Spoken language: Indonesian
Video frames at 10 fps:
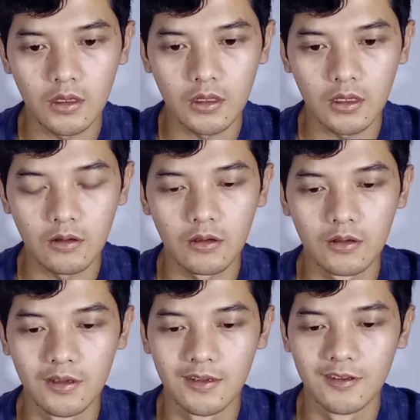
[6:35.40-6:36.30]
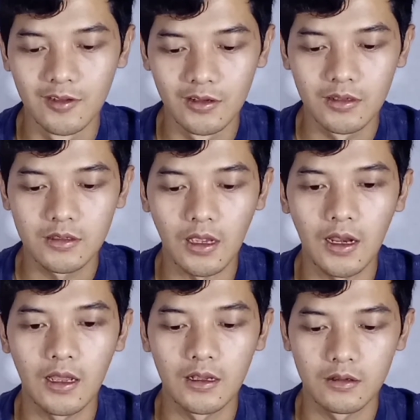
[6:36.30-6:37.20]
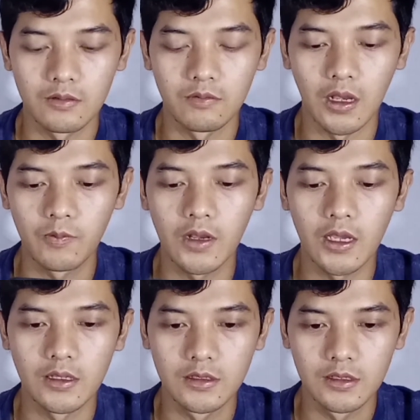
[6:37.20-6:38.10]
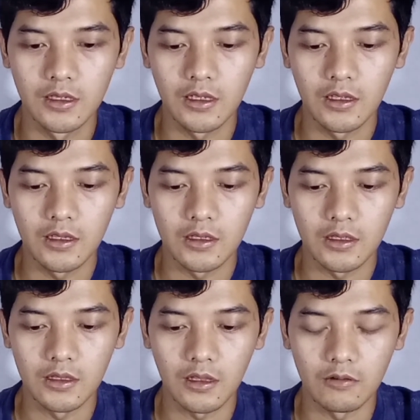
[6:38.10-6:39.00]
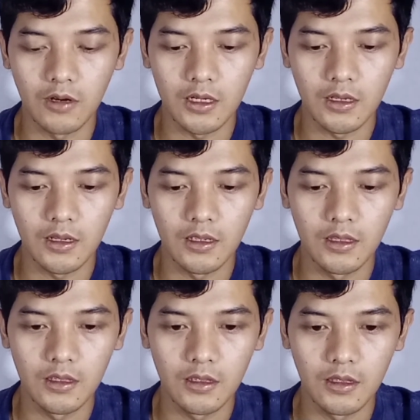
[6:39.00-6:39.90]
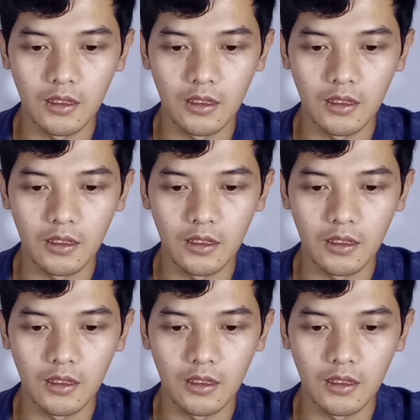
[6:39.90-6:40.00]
kata oh salah maaf guys kita ulangi lagi